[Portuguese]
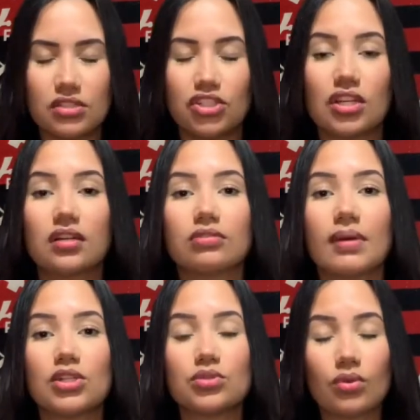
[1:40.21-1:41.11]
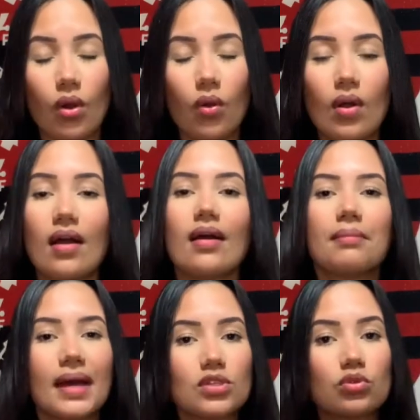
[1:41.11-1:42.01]
chegando mais no gol,
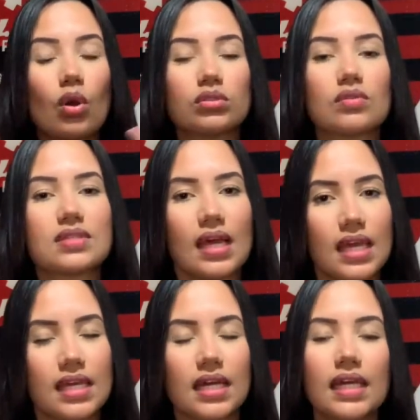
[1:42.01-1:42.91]
mas o gol não saía.